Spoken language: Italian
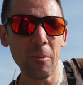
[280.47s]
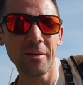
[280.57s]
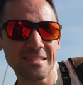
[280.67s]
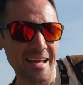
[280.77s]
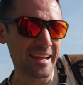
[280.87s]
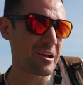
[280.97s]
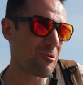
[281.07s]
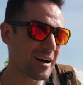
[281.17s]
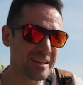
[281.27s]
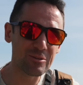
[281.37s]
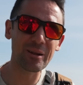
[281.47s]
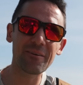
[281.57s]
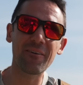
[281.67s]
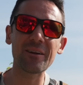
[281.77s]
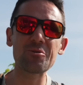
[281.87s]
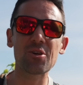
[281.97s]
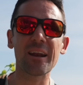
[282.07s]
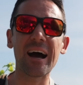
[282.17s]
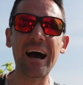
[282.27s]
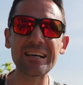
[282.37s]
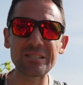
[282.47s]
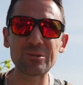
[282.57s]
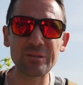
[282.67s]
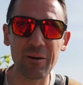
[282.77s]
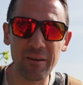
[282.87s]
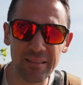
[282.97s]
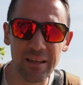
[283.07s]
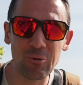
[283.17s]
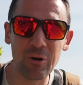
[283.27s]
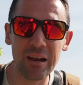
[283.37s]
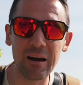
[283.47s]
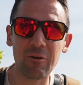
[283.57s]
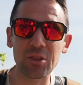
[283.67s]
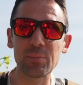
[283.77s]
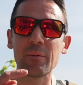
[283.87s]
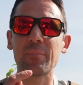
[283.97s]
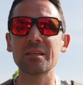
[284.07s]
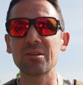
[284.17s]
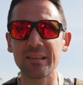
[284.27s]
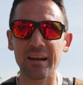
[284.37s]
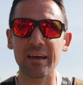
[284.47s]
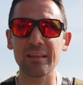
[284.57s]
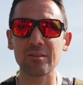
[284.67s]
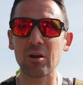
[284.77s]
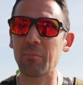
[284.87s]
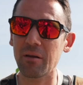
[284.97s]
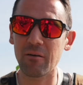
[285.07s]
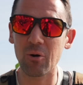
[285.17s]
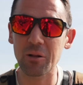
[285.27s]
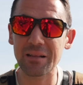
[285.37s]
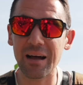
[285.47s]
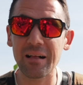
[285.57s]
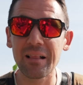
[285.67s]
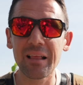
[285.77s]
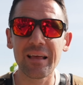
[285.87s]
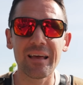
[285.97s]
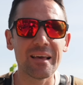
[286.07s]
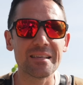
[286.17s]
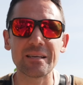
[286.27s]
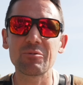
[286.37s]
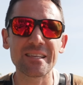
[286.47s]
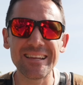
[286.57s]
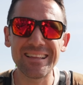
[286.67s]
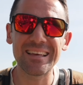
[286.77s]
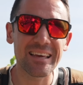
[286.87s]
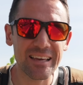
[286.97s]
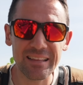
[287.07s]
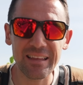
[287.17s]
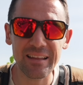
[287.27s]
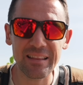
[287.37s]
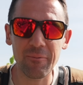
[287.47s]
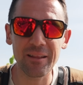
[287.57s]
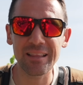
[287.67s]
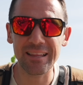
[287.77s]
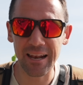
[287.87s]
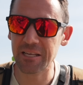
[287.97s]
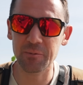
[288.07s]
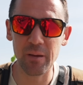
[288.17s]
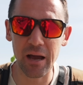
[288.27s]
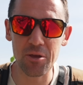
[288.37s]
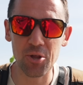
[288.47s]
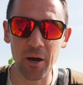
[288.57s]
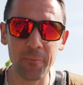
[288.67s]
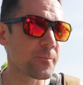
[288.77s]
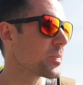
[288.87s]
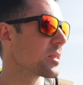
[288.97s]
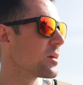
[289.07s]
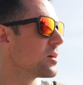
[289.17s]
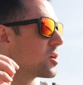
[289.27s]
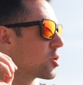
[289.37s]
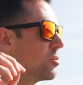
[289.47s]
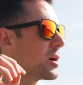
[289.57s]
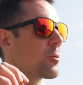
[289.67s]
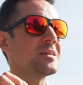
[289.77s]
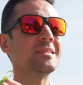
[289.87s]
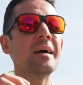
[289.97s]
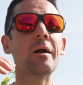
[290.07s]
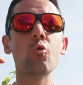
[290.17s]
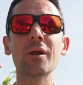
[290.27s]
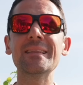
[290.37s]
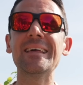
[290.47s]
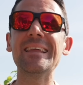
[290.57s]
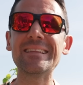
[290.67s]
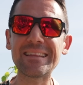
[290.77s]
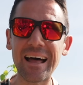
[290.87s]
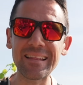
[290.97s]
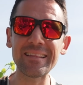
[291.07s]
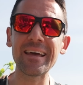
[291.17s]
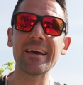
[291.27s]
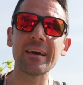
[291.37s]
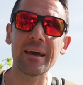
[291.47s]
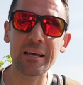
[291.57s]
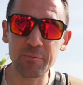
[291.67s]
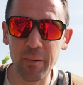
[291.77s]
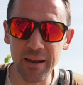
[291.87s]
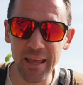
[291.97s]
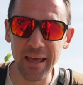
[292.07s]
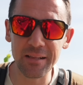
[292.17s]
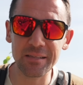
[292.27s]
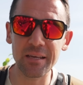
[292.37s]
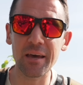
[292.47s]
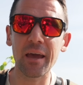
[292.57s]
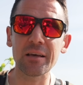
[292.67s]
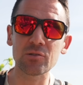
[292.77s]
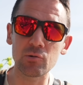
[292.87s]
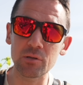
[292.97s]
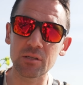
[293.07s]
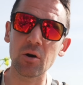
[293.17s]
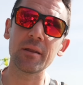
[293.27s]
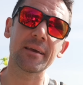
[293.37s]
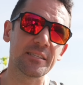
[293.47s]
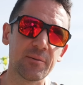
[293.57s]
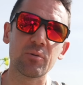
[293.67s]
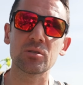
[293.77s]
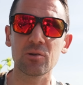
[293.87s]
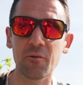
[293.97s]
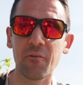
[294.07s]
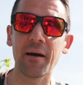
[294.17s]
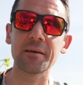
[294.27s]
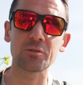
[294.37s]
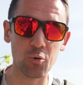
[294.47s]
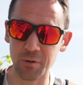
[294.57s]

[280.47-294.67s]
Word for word: Pensare che qua due anni fa non c'era assolutamente nulla quando abbiamo preso il traghetto la prima volta, siamo saliti direttamente dalla spiaggia. Comunque questa è una delle tante esperienze, escursioni che si possono fare su